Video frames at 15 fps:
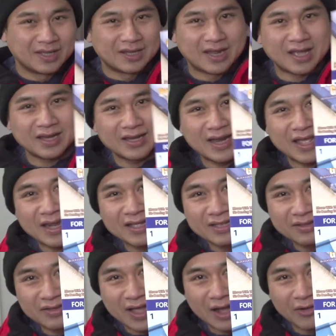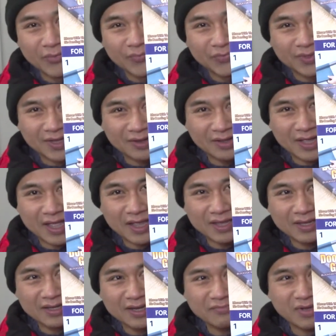đó đây là nhu cầu ok
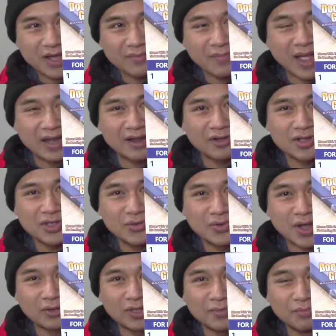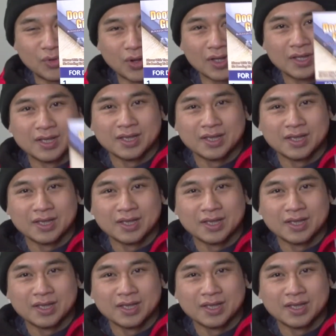nếu mà các bạn nào có nhu cầu thì mua